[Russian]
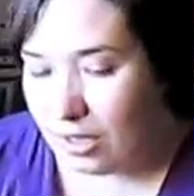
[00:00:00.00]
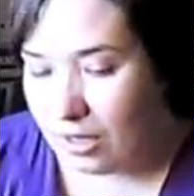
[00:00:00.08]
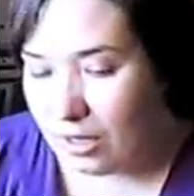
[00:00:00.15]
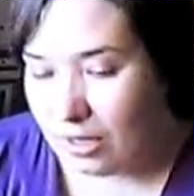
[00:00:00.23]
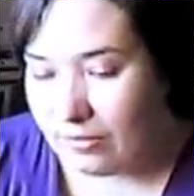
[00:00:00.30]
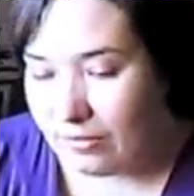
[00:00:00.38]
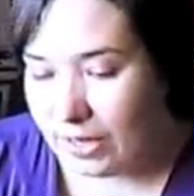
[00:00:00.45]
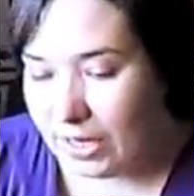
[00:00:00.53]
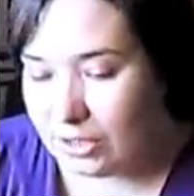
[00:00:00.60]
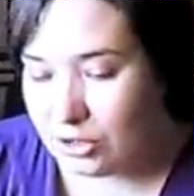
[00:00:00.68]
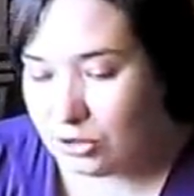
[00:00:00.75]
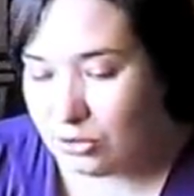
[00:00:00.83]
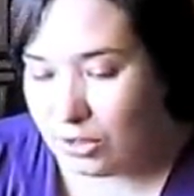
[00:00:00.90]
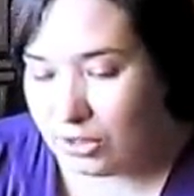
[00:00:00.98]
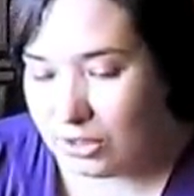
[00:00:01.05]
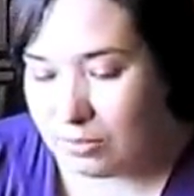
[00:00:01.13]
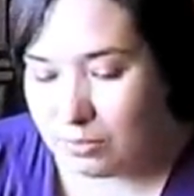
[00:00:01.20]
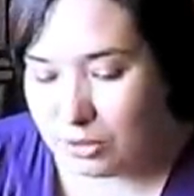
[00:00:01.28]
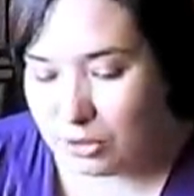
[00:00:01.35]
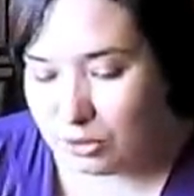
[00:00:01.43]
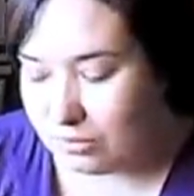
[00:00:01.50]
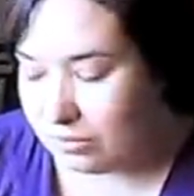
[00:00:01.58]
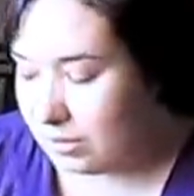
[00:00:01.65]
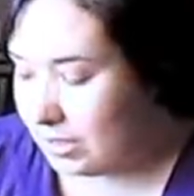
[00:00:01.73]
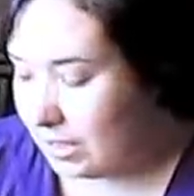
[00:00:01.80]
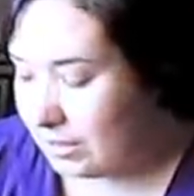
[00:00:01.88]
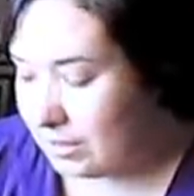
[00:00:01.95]
а, говорят, что они пишут
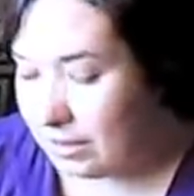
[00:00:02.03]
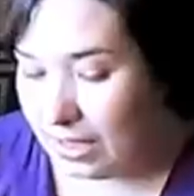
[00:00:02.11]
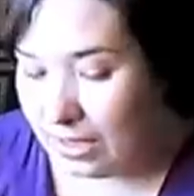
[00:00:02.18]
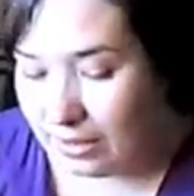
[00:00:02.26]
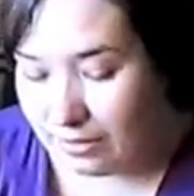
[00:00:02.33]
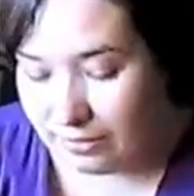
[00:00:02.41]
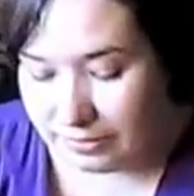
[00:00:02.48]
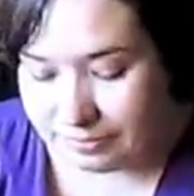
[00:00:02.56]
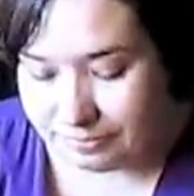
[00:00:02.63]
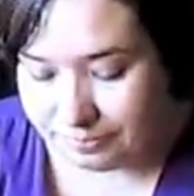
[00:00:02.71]
все одинаково.